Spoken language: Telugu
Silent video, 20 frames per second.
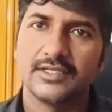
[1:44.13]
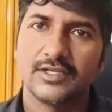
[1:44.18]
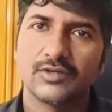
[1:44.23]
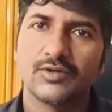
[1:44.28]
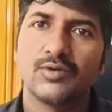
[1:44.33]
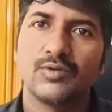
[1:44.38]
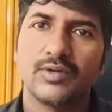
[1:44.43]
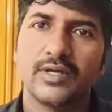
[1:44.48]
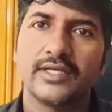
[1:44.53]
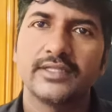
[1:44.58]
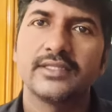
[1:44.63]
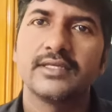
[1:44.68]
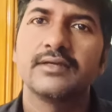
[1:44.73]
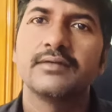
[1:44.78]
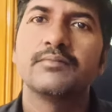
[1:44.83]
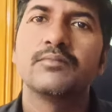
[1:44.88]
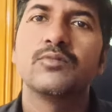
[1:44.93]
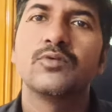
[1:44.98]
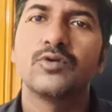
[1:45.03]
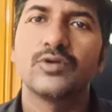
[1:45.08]
ఎక్కువగా అయితే
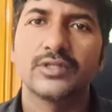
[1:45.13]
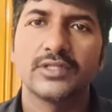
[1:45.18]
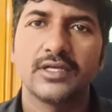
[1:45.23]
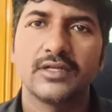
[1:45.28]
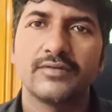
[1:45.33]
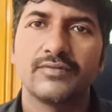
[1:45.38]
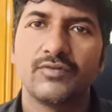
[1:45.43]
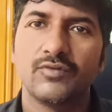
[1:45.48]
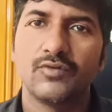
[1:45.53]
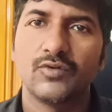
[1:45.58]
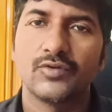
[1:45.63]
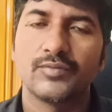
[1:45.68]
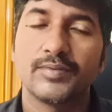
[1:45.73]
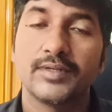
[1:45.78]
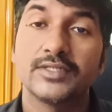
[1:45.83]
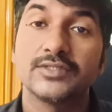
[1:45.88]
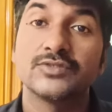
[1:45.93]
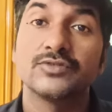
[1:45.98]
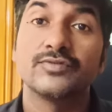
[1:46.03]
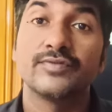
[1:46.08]
మోర్ దాన్ ఫోర్
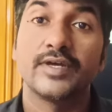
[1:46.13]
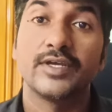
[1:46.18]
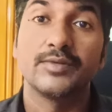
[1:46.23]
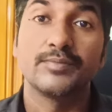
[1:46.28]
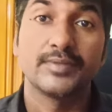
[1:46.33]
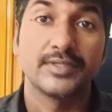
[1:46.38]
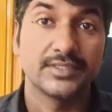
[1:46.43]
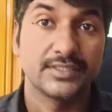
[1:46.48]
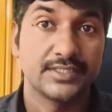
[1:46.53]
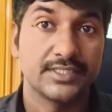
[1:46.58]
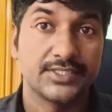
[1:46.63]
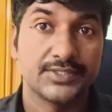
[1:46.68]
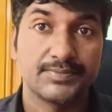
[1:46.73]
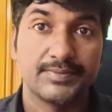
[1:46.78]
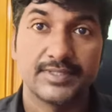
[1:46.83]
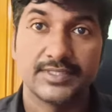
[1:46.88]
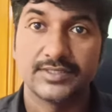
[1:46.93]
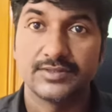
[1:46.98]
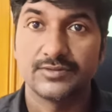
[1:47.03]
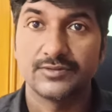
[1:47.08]
ప్లస్ ఫైవ్ ప్లస్ సిక్స్
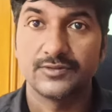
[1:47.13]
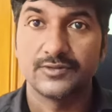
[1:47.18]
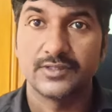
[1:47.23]
ప్లస్